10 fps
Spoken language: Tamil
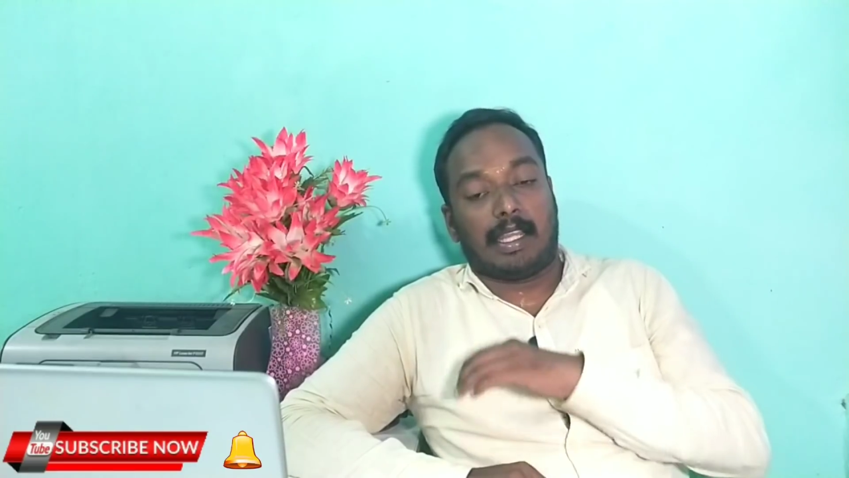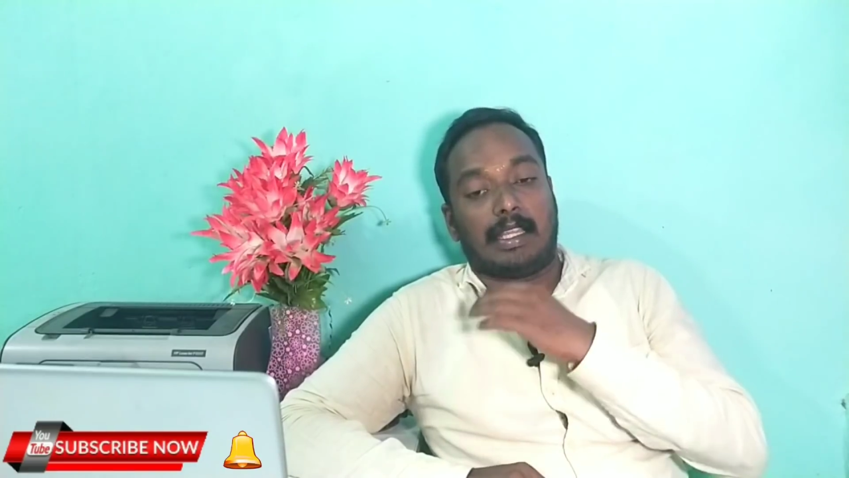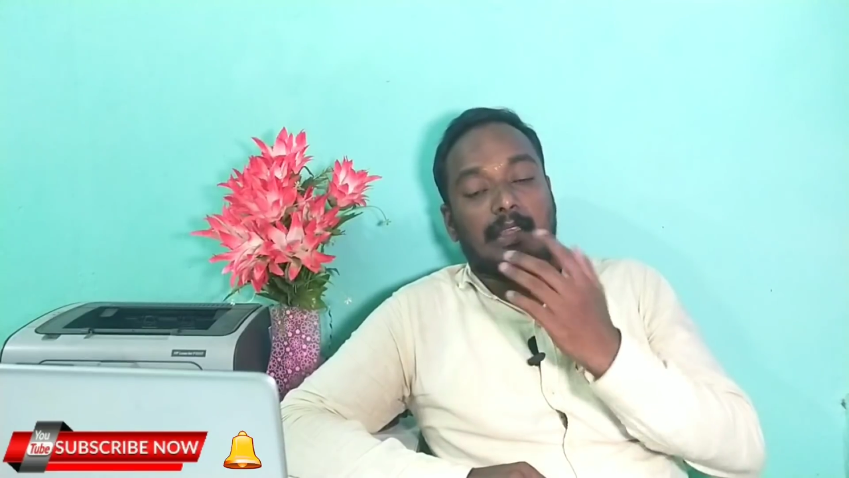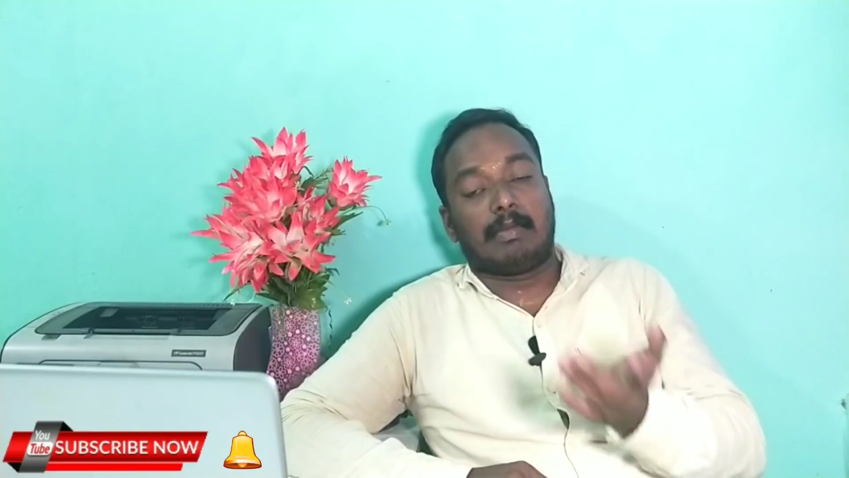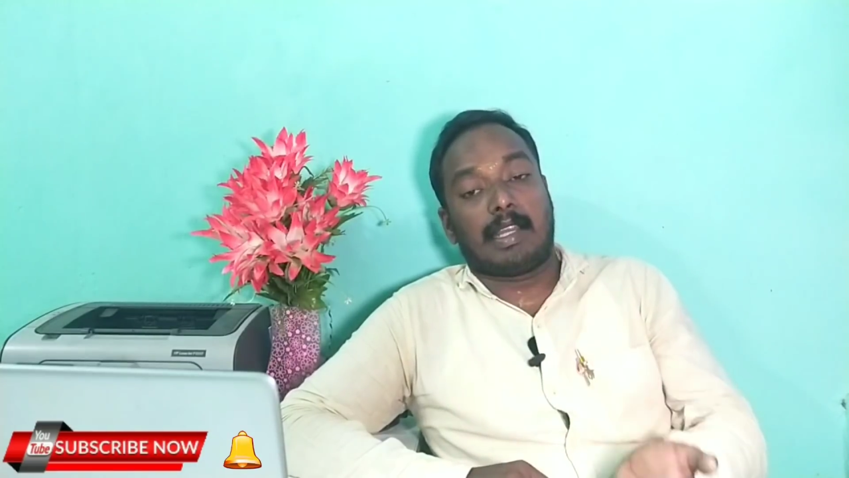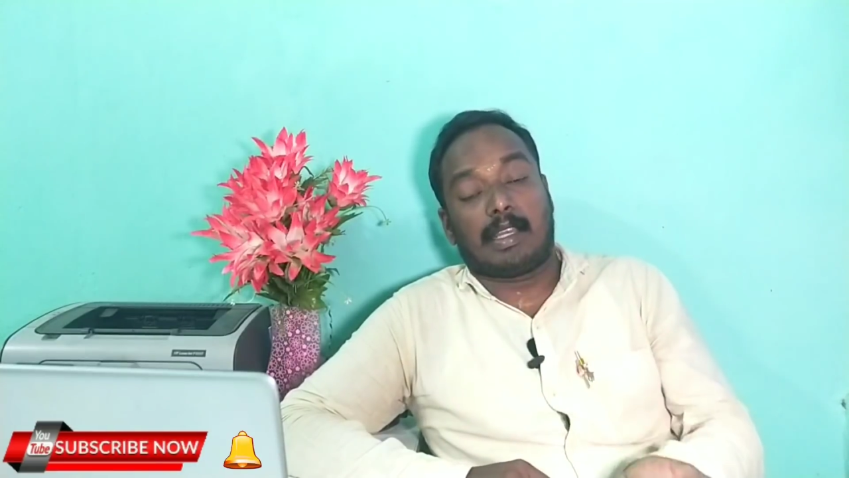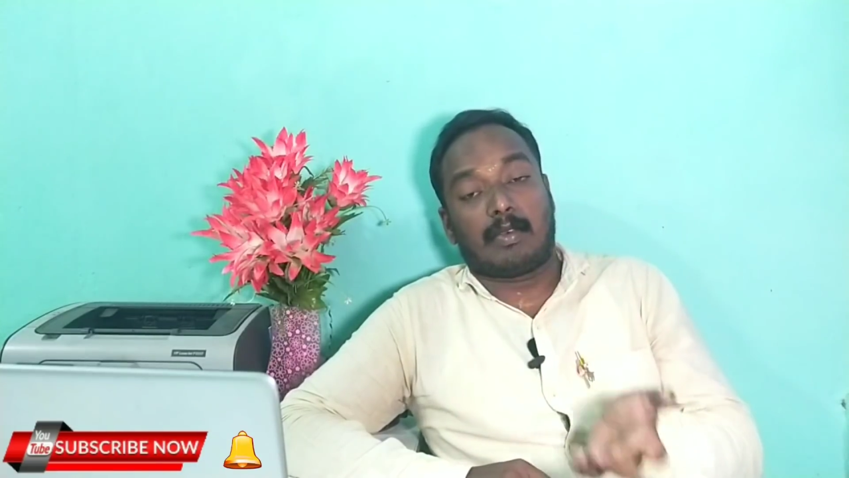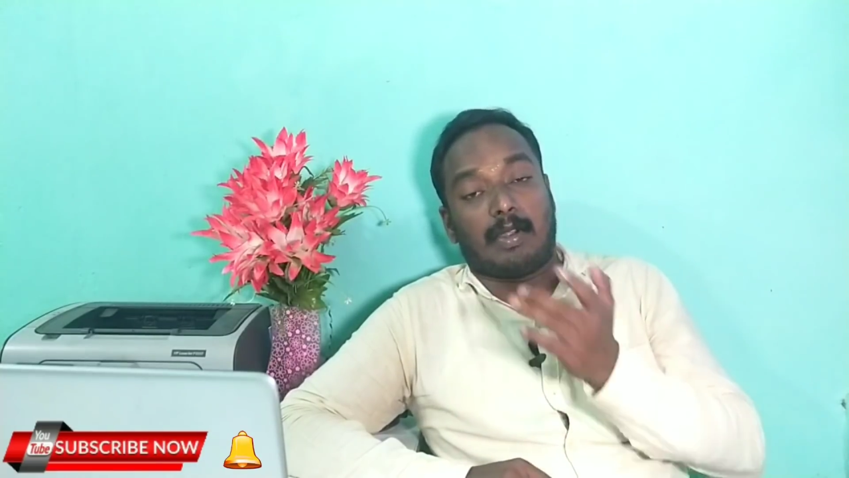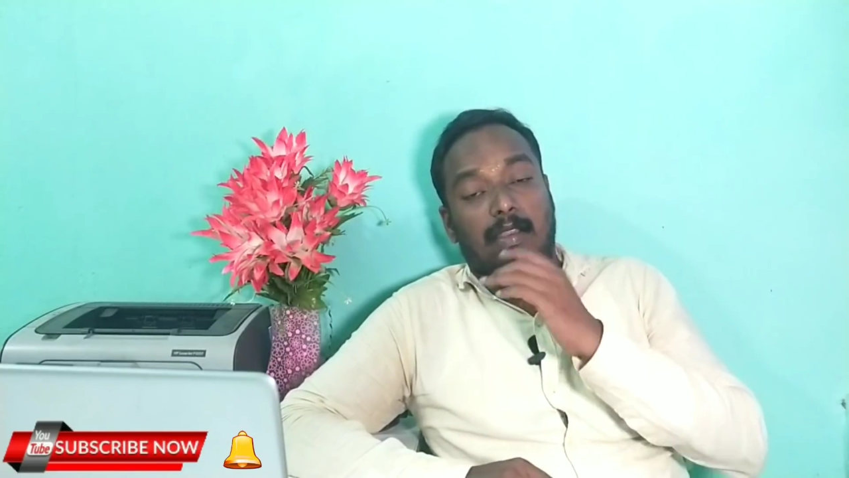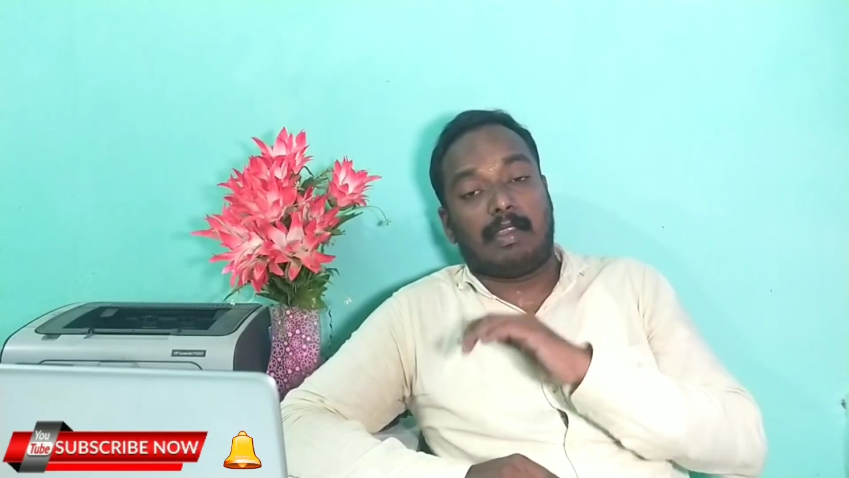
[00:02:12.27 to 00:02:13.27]
இந்த மாதிரி
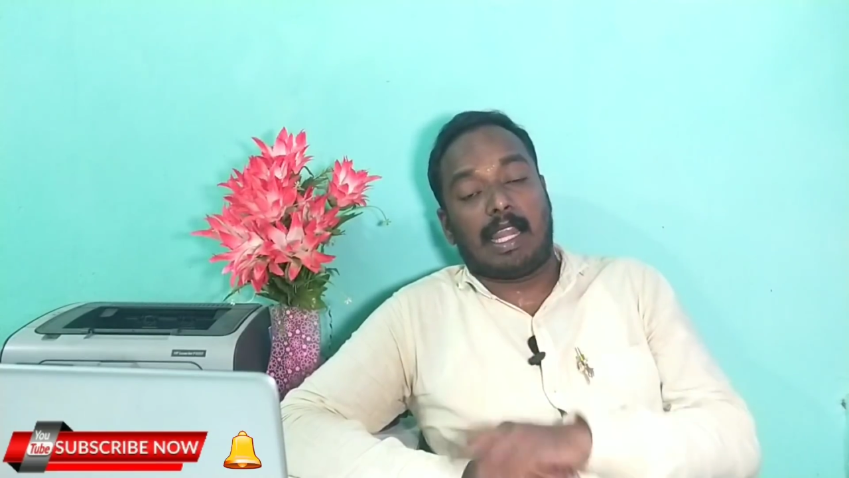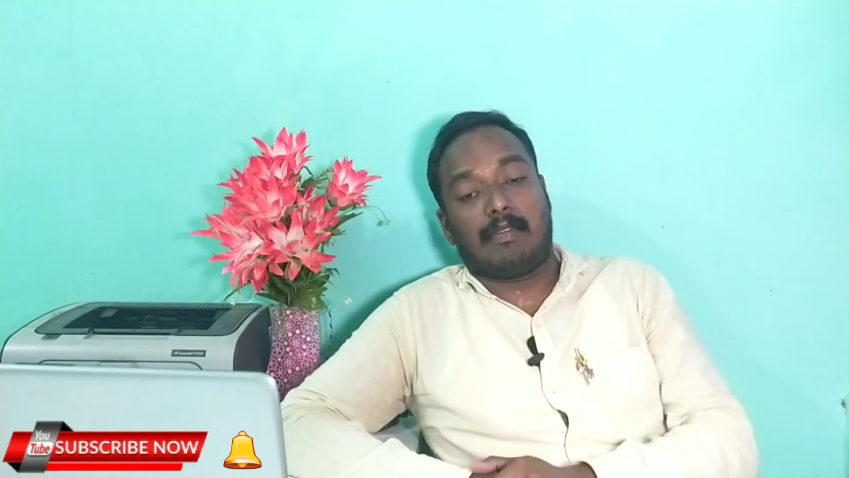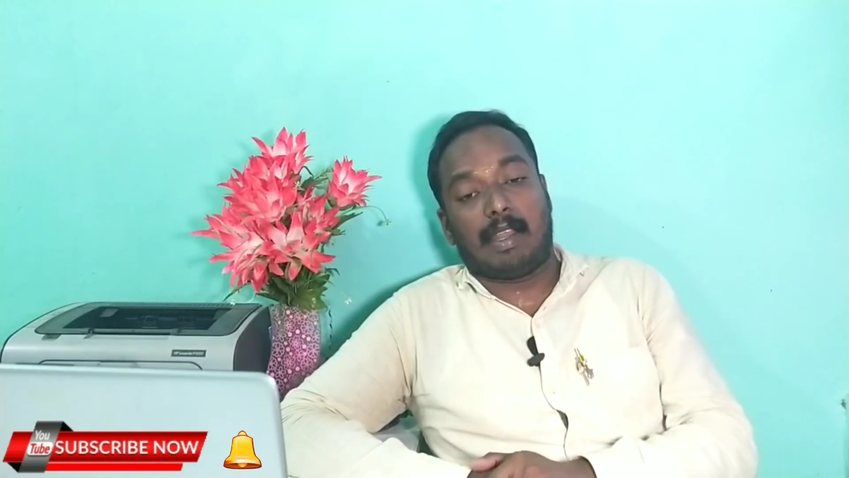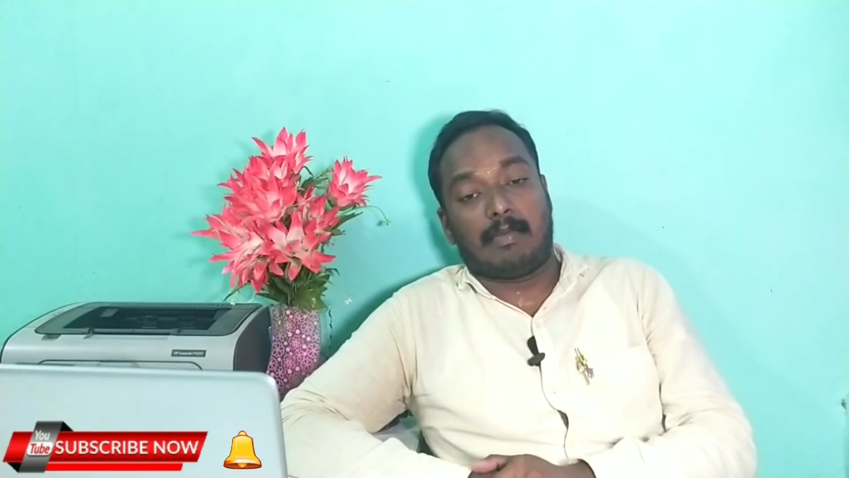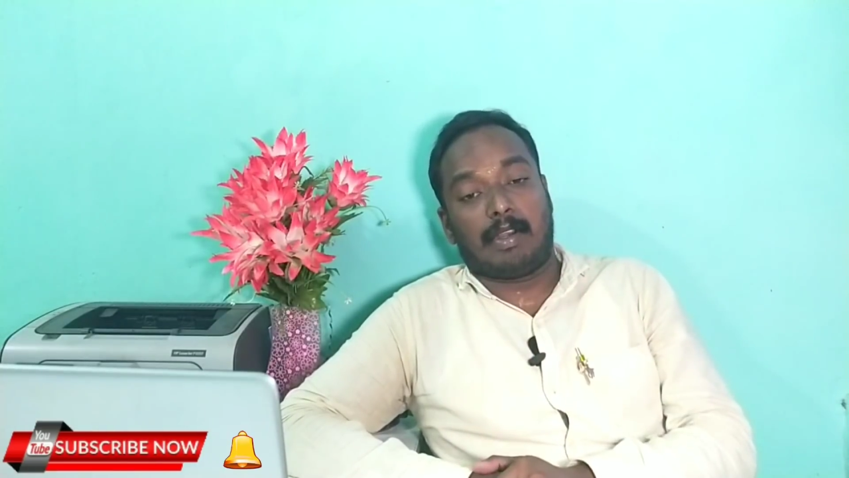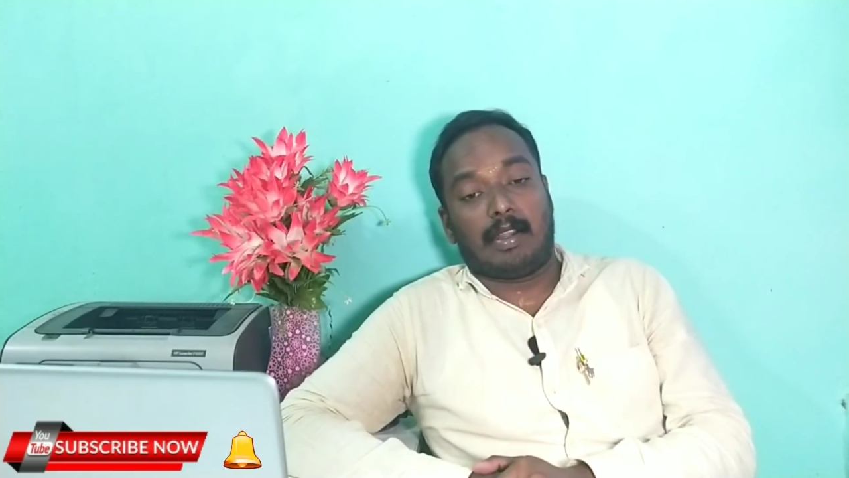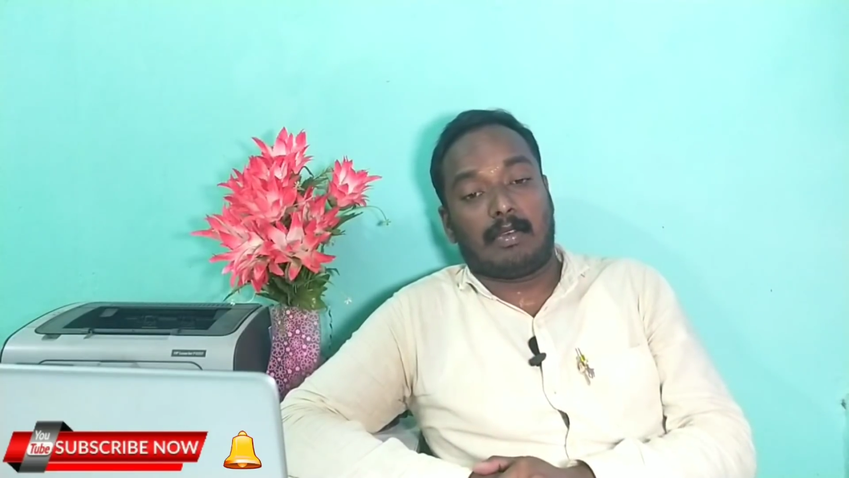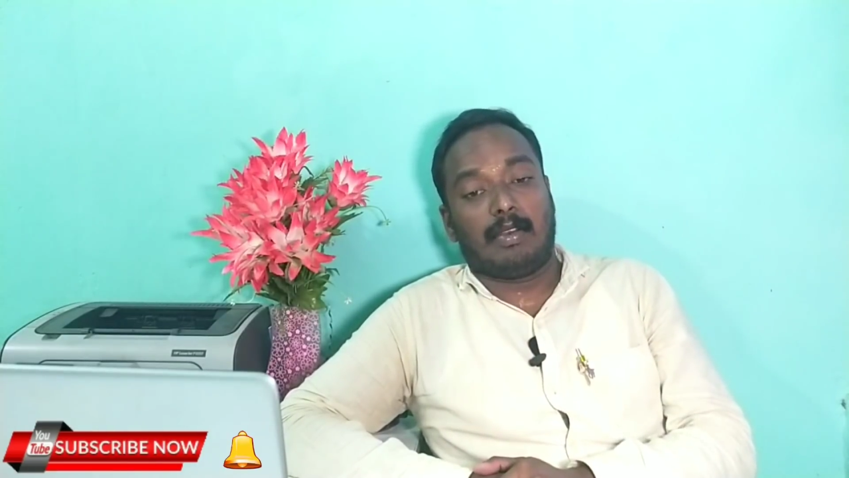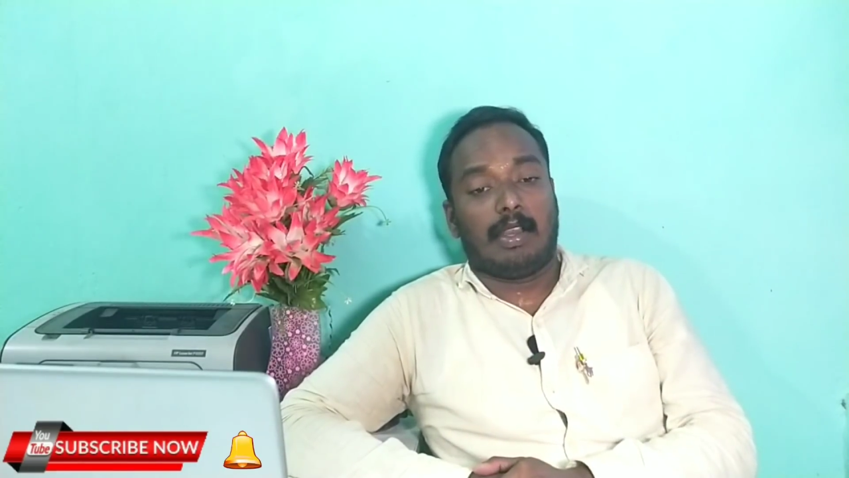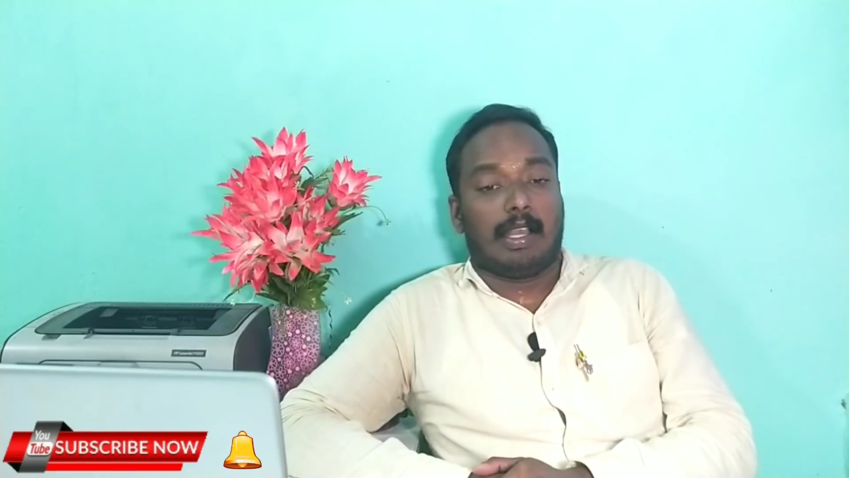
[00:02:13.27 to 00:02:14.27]
இருக்கக்கூடிய வேலைவாய்ப்புகளுக்கும்